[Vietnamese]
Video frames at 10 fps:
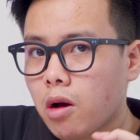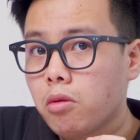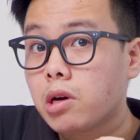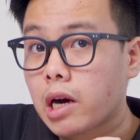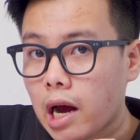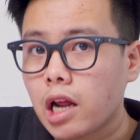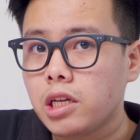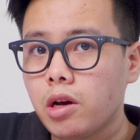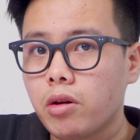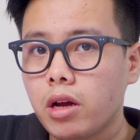nhau khá là
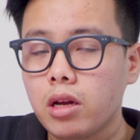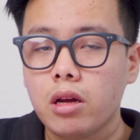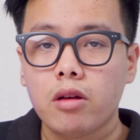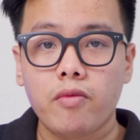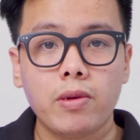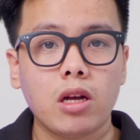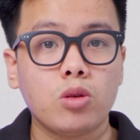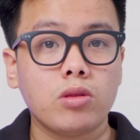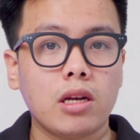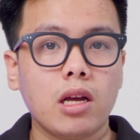nhiều đấy và bây
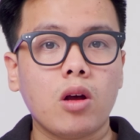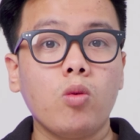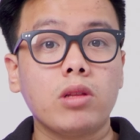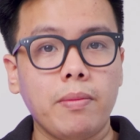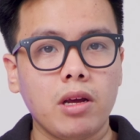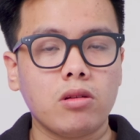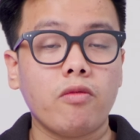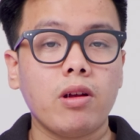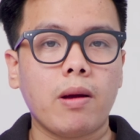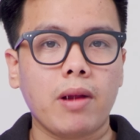giờ chúng ta sẽ cùng tìm hiểu
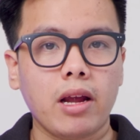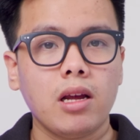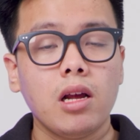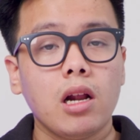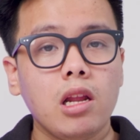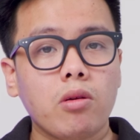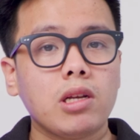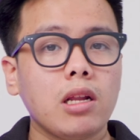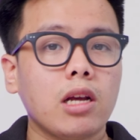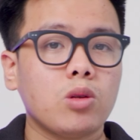trong video ngày hôm nay liệu
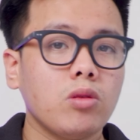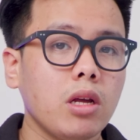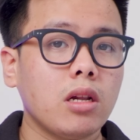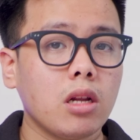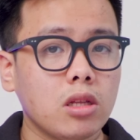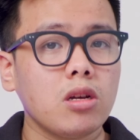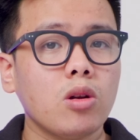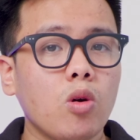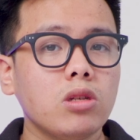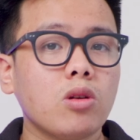cái chênh lệch số tiền là
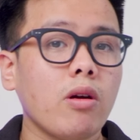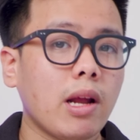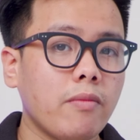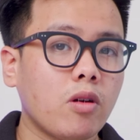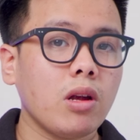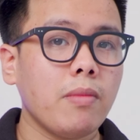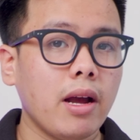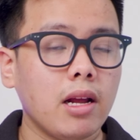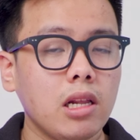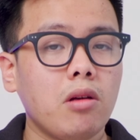tương đối giữa coi 5 và coi
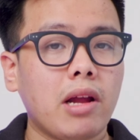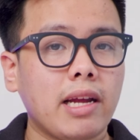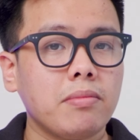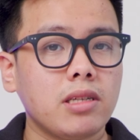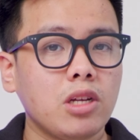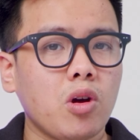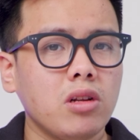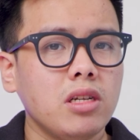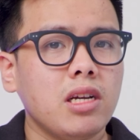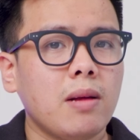7 liệu là anh em sẽ
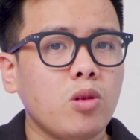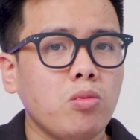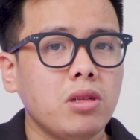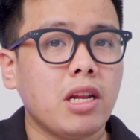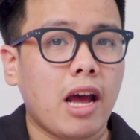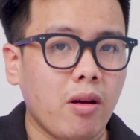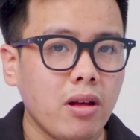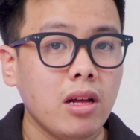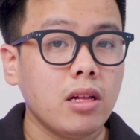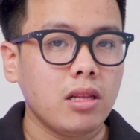chọn những chiếc laptop như thế nào
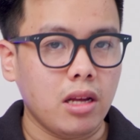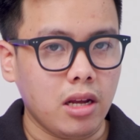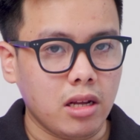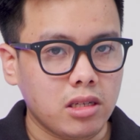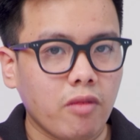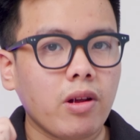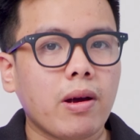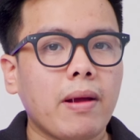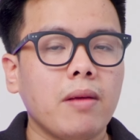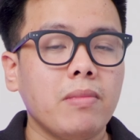thì trong video
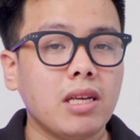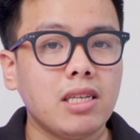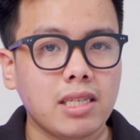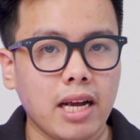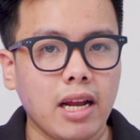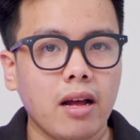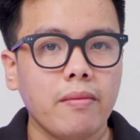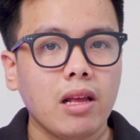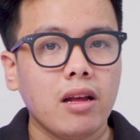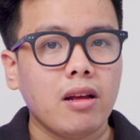ngày hôm nay mình sẽ chia sẻ nhé
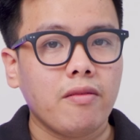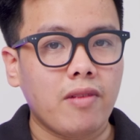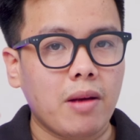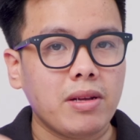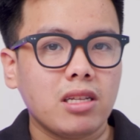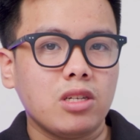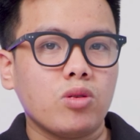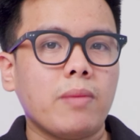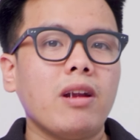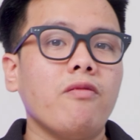và bây giờ thì
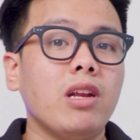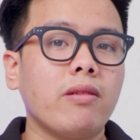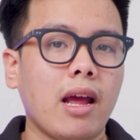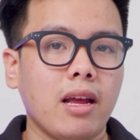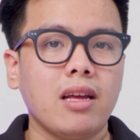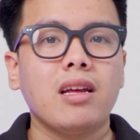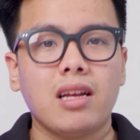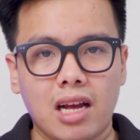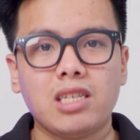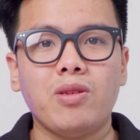chúng ta bắt đầu video này
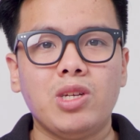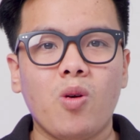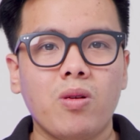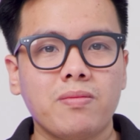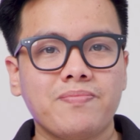và sang intro